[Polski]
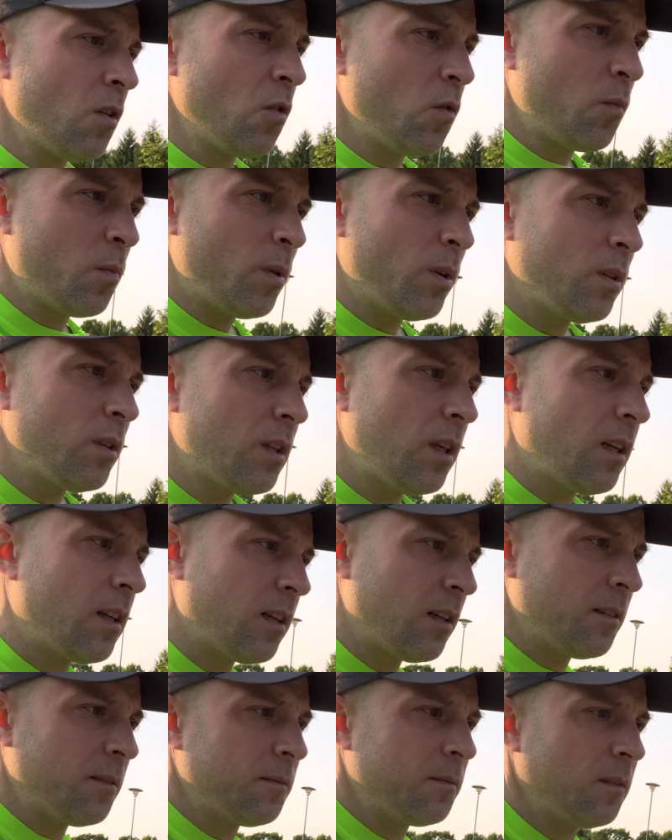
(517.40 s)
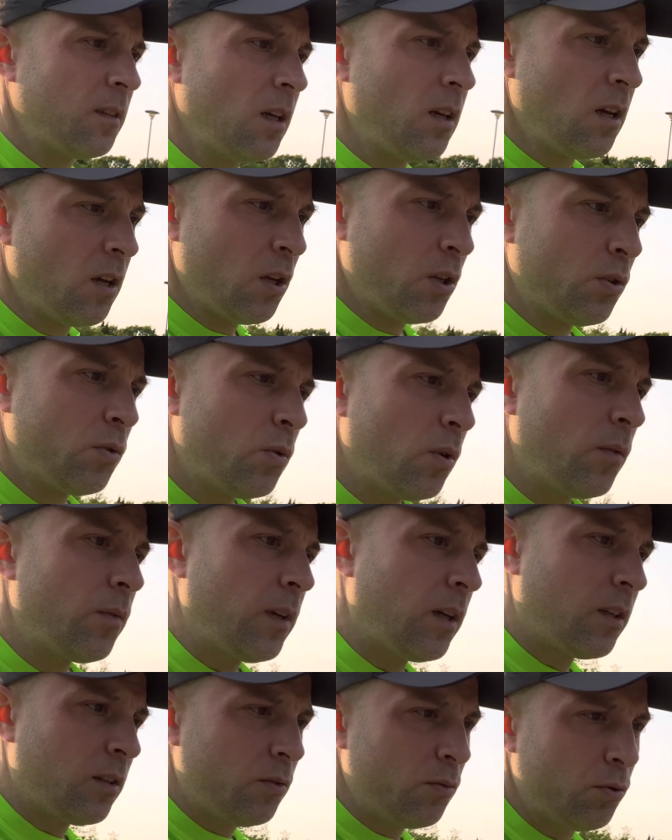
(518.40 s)
W piątek
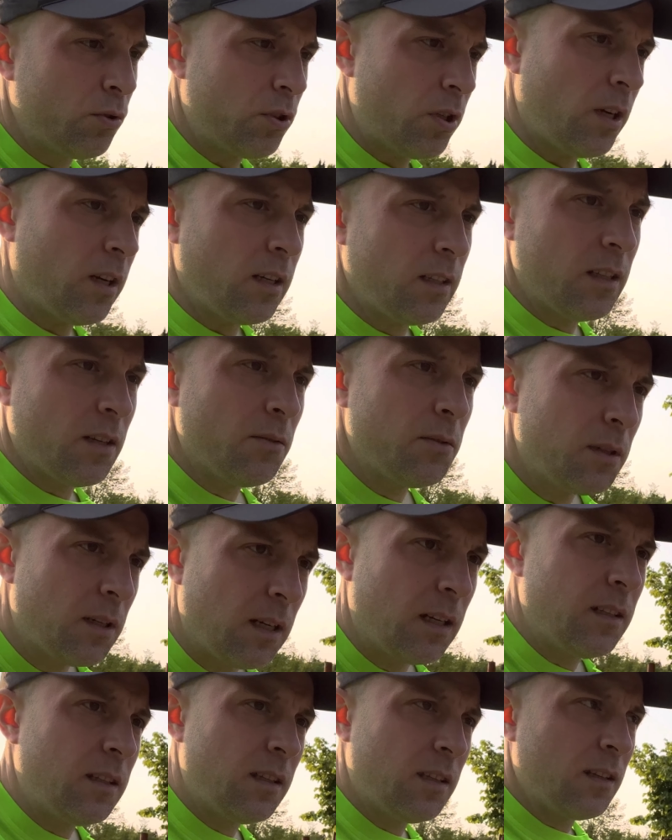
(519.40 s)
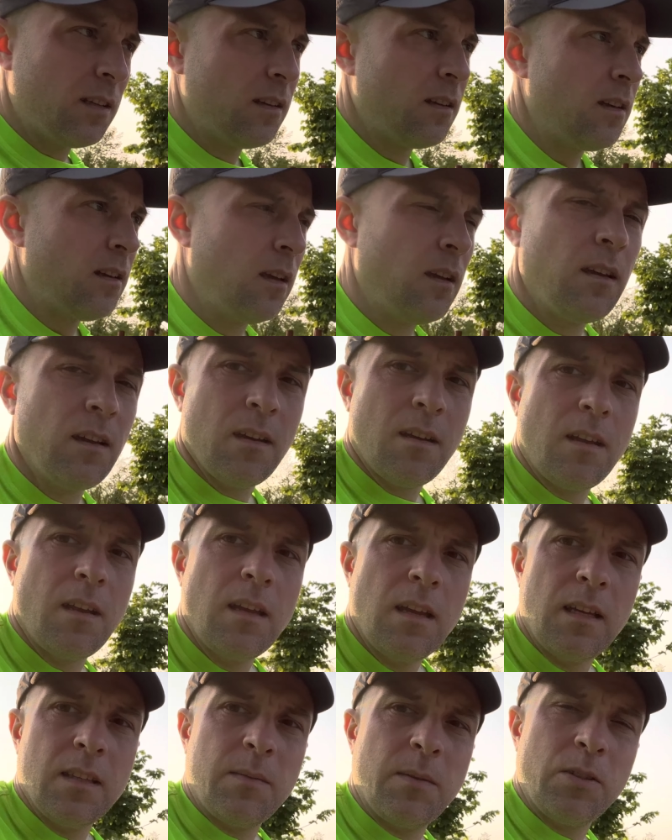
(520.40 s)
człowiek już czeka na weekend a
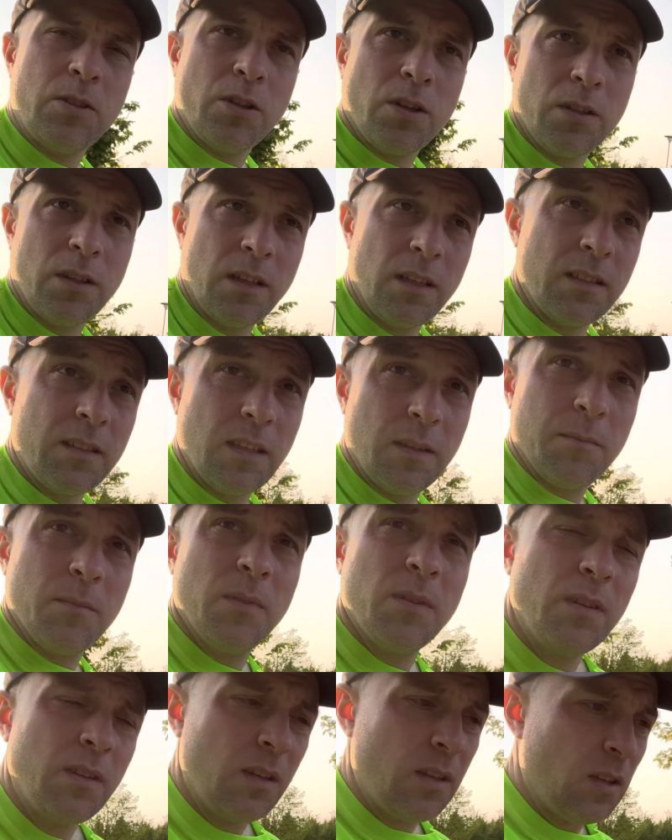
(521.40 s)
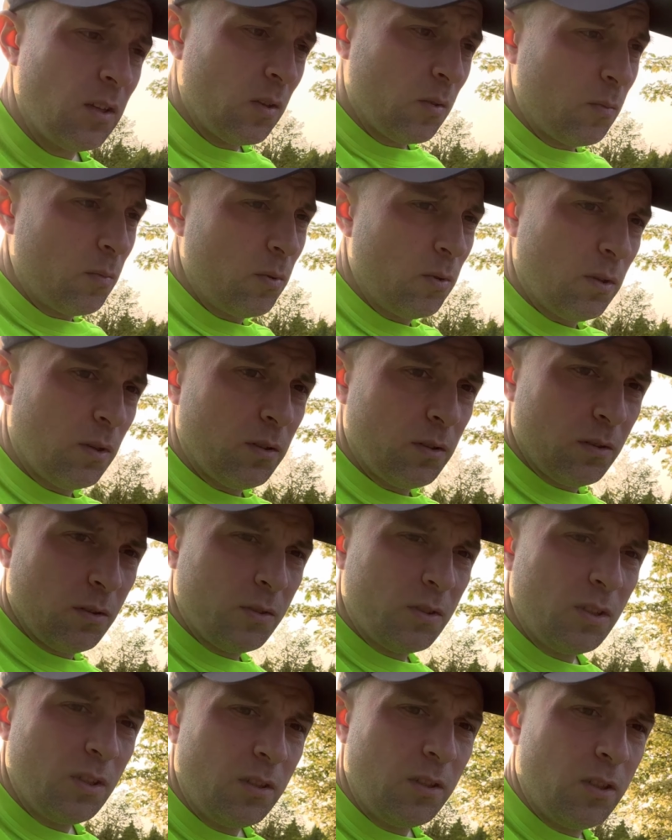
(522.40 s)
ja zmęczony jestem. Było
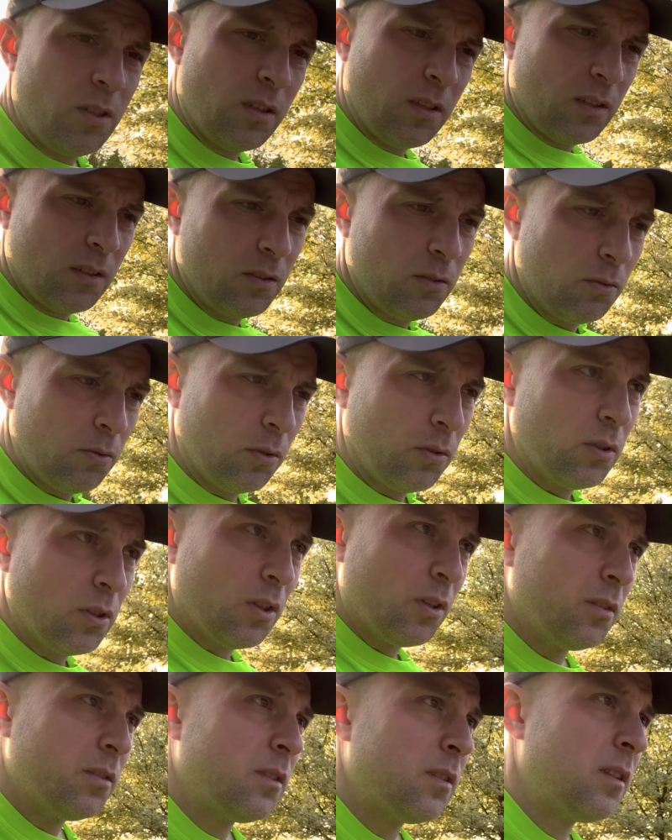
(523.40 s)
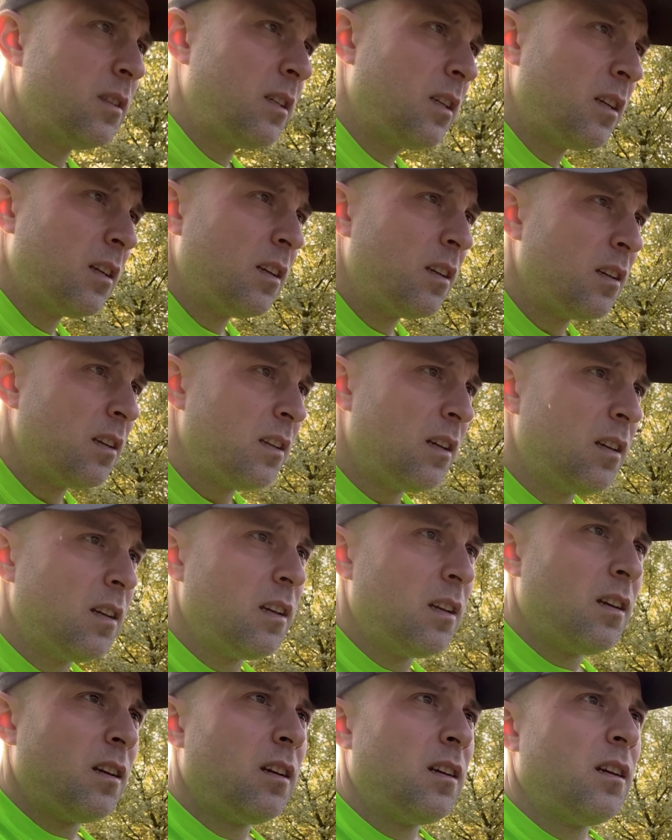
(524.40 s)
dosyć trudno,
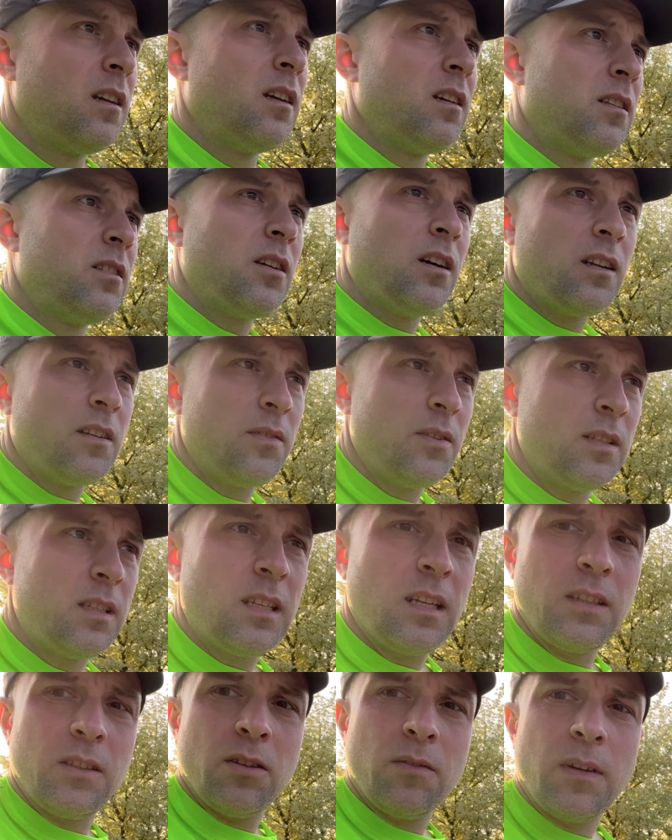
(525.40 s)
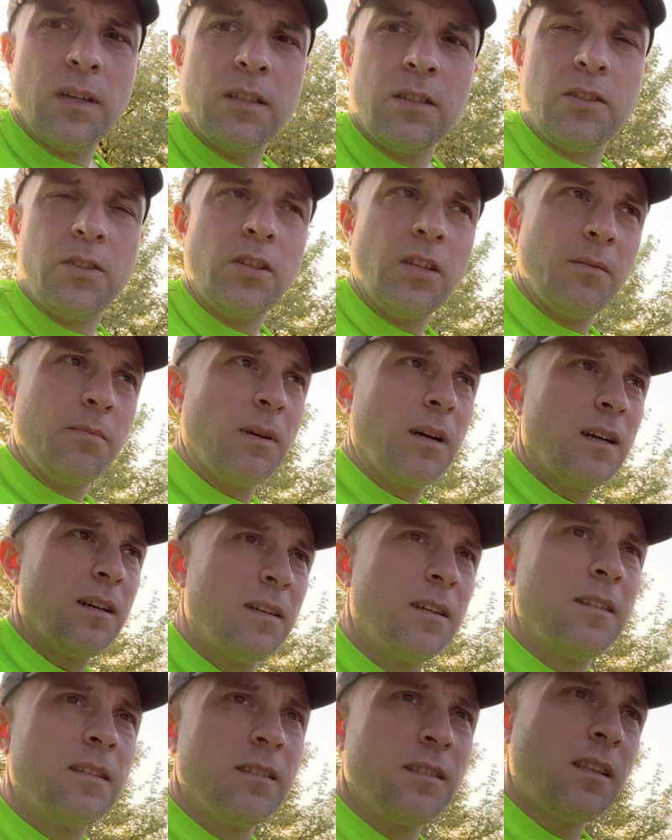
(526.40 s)
no ale wystartować trzeba.
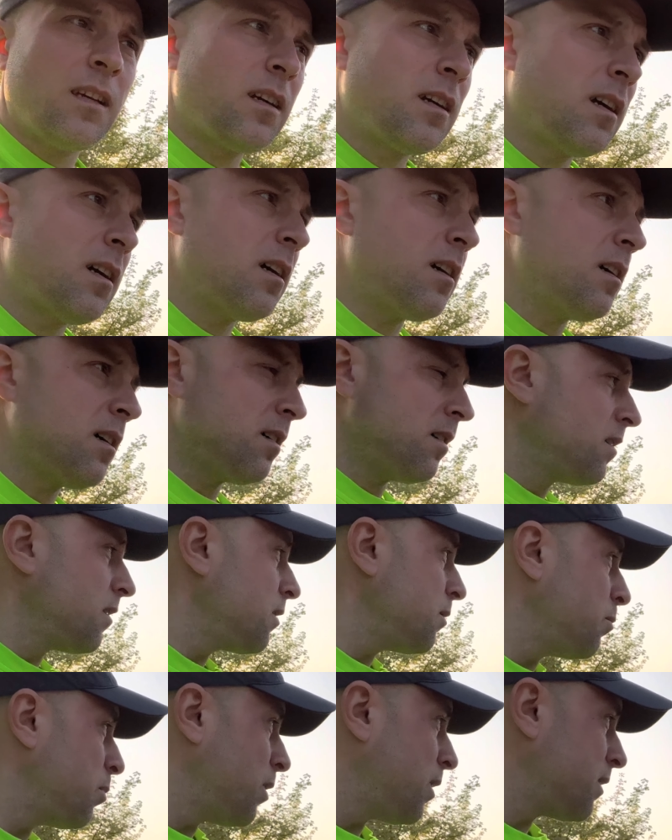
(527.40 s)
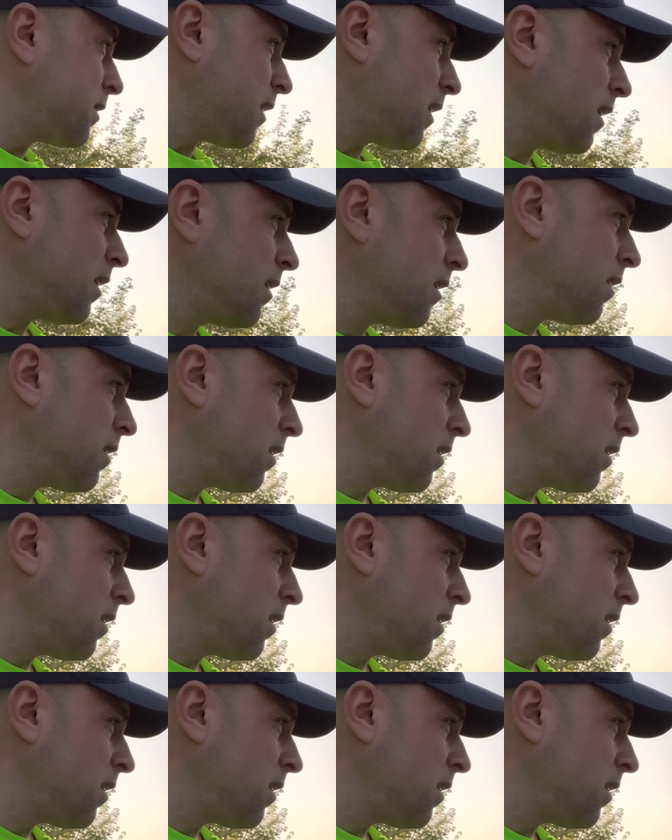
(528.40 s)
Taka impreza.